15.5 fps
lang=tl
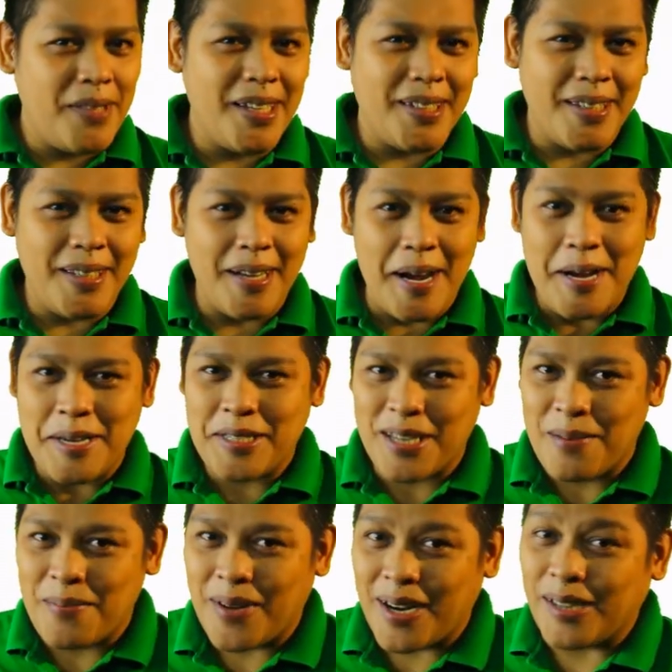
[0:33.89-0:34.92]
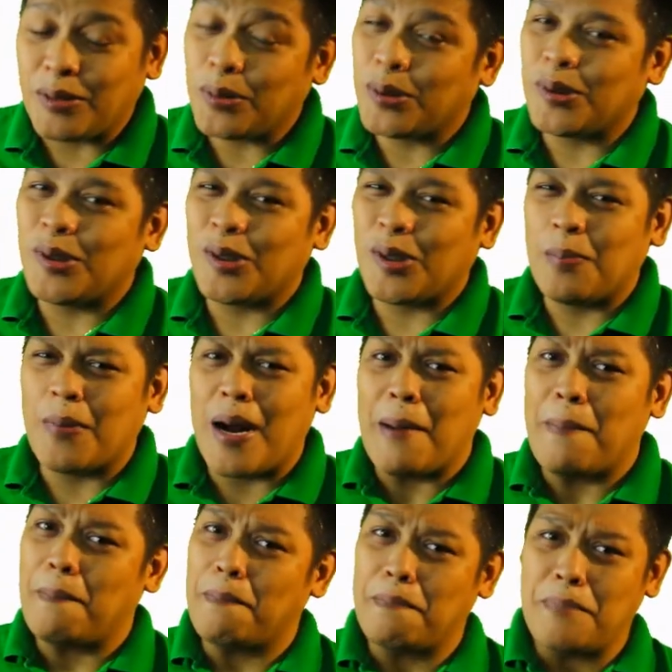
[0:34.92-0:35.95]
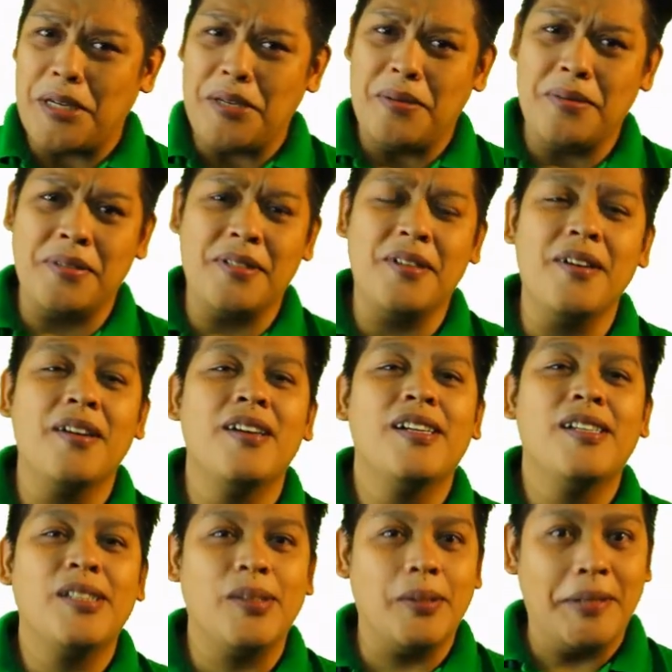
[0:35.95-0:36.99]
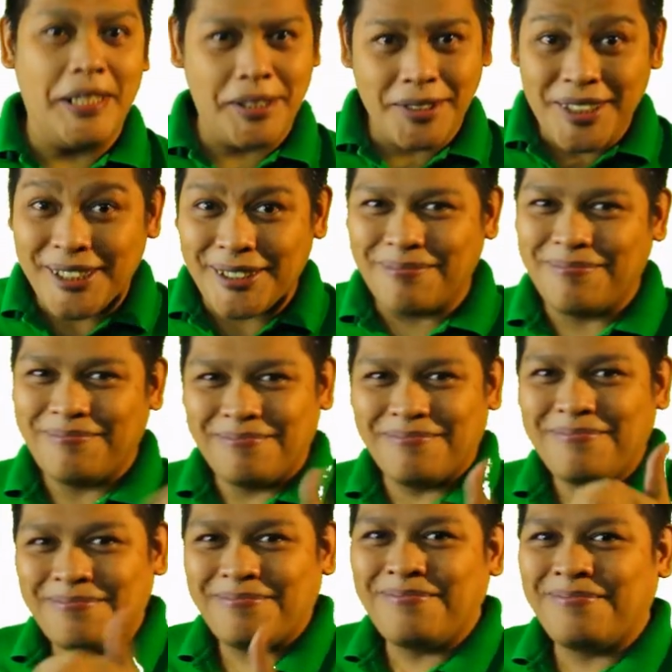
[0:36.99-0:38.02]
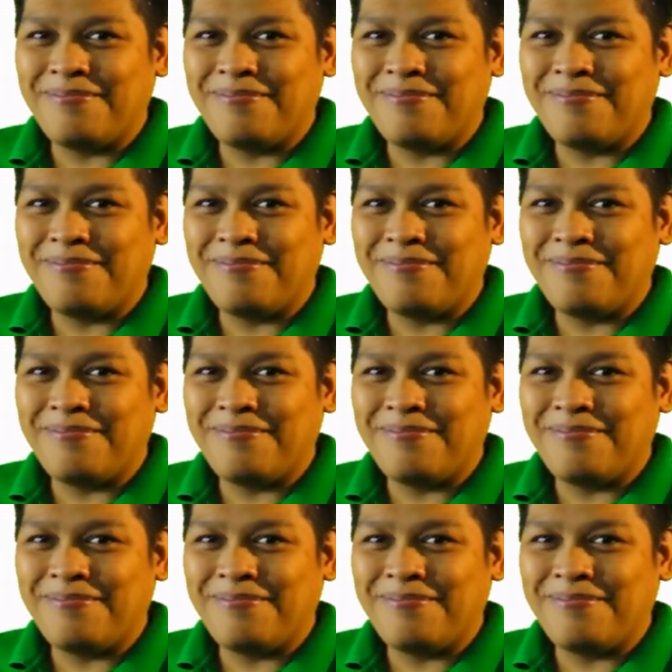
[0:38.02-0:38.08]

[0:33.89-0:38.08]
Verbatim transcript: updated ka sa mga susunod ko pang videos. No? So, let's start.